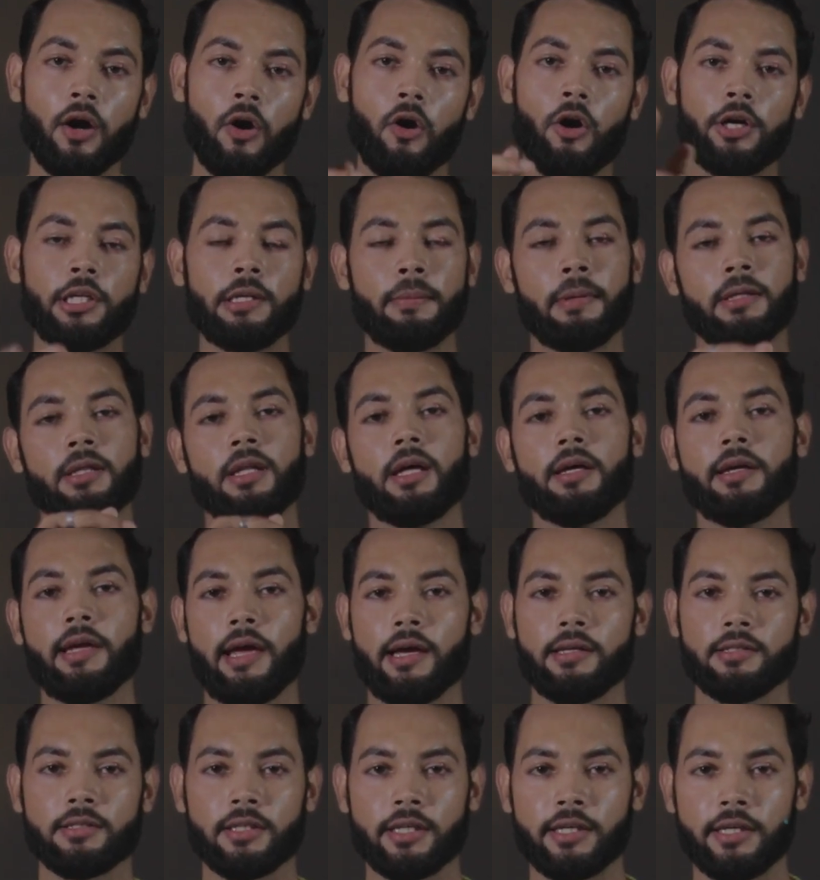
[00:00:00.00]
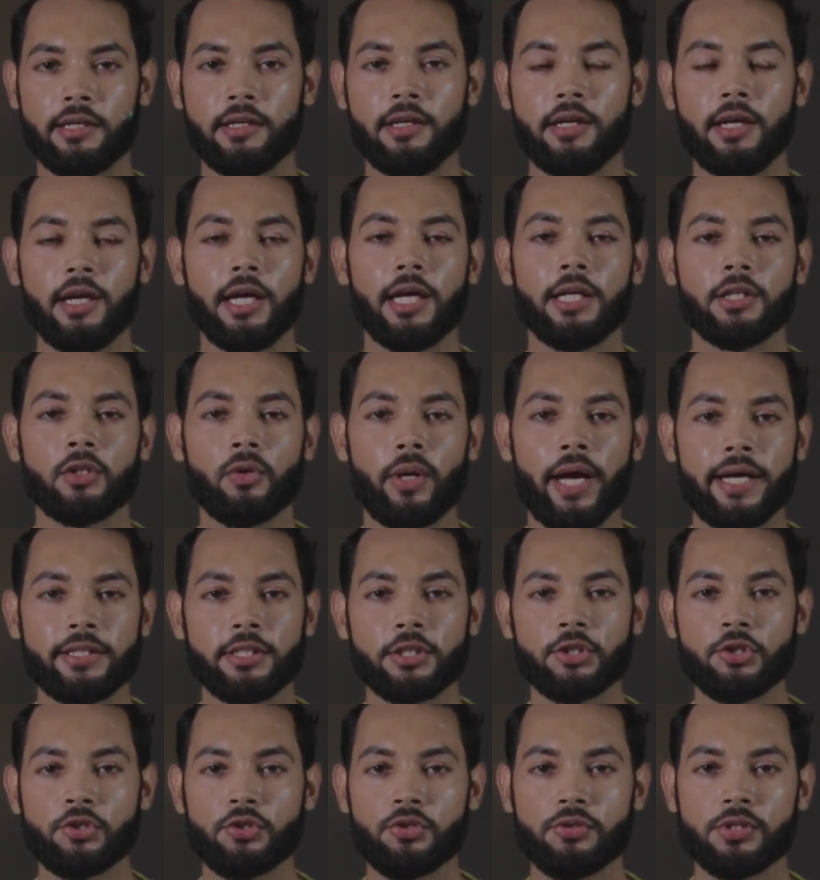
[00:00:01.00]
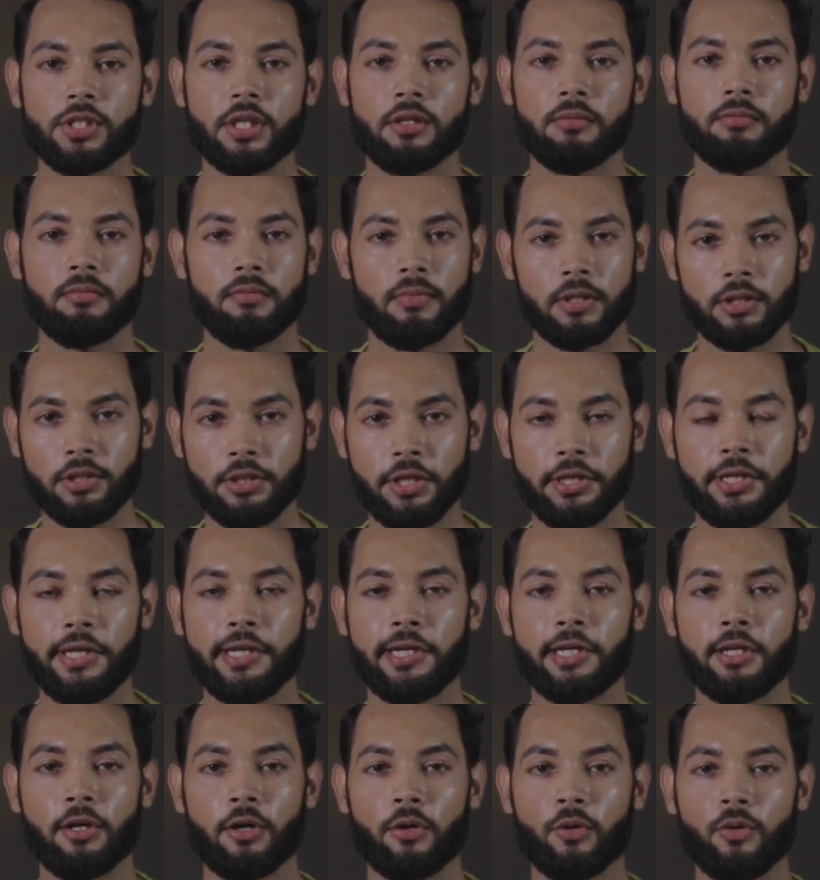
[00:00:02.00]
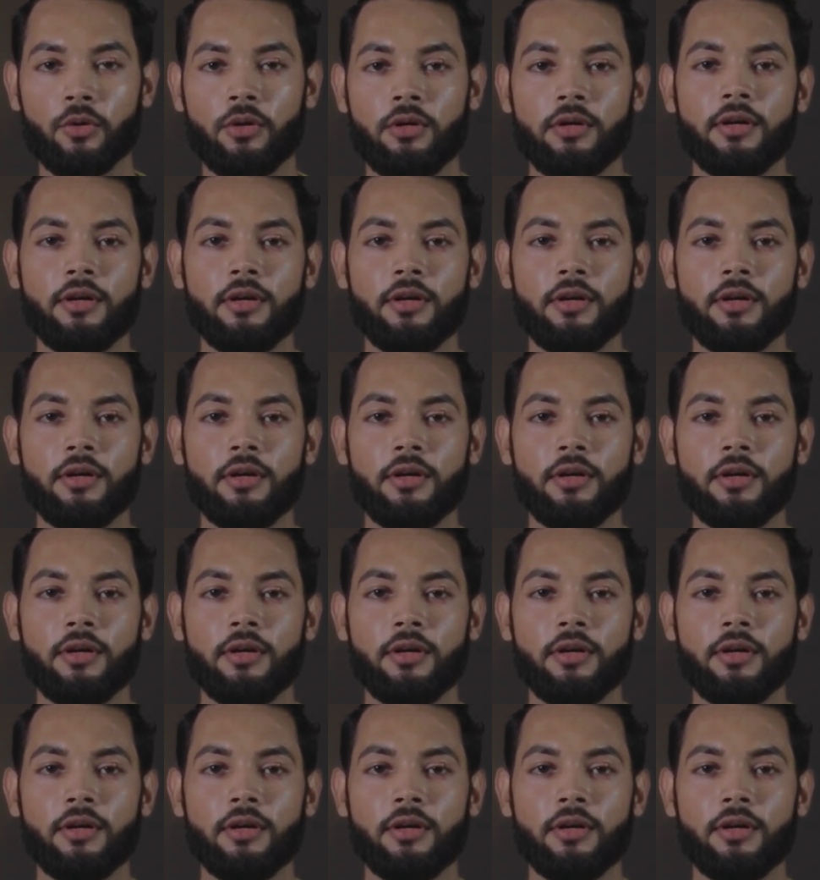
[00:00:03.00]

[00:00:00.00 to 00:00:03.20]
और ये बंदा कैसा है तो ऐसा सिचुएसन मत क्रिएट करो